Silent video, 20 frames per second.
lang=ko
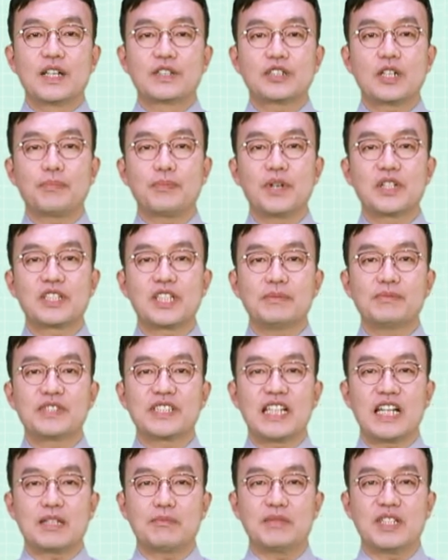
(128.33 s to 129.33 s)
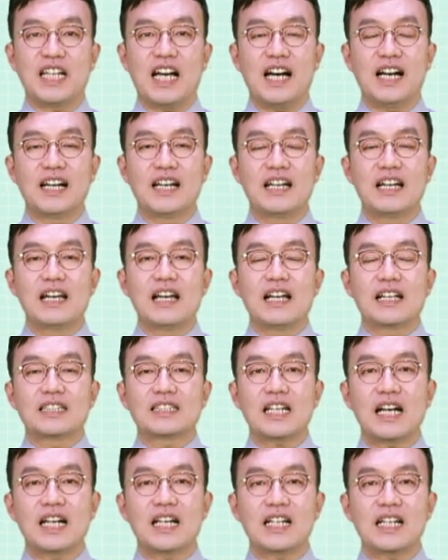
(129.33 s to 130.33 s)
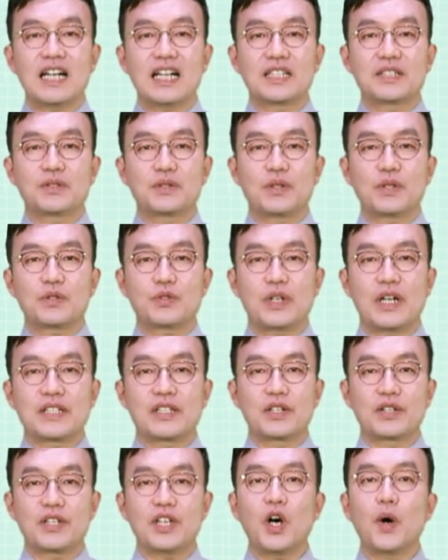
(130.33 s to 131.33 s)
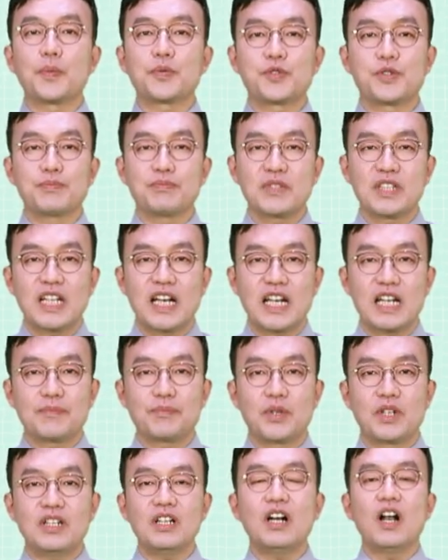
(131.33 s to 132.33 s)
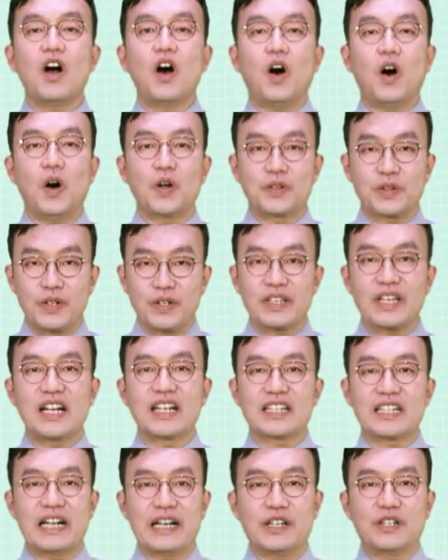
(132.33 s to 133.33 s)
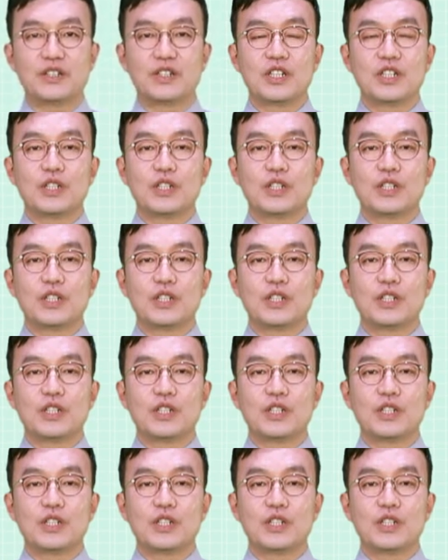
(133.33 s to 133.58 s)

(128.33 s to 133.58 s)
첫 번째 문장입니다. 창가 쪽 좌석이 없습니다라는 표현을 어떻게 할까요?